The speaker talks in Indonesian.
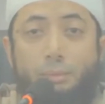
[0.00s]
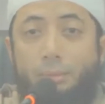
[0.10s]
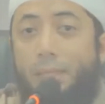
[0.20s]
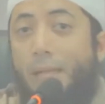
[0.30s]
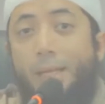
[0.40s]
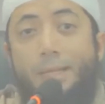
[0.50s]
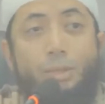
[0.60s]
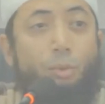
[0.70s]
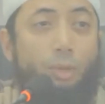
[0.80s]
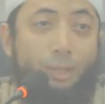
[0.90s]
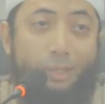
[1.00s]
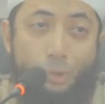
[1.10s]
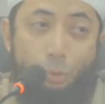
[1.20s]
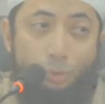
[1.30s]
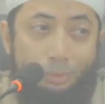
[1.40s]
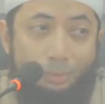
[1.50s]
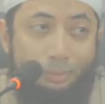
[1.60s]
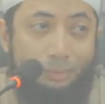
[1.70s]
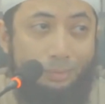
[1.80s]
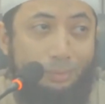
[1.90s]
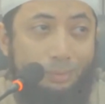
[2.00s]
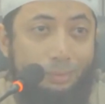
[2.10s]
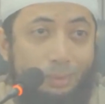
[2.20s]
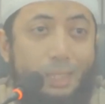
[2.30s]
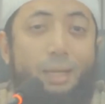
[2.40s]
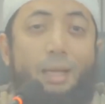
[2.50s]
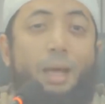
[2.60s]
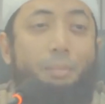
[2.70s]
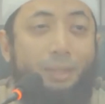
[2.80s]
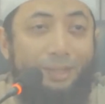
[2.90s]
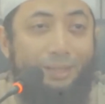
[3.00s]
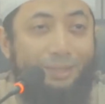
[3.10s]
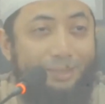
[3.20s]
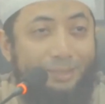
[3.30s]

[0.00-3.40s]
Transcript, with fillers: tidak ada seorang rasul tidak ada nabi gitu.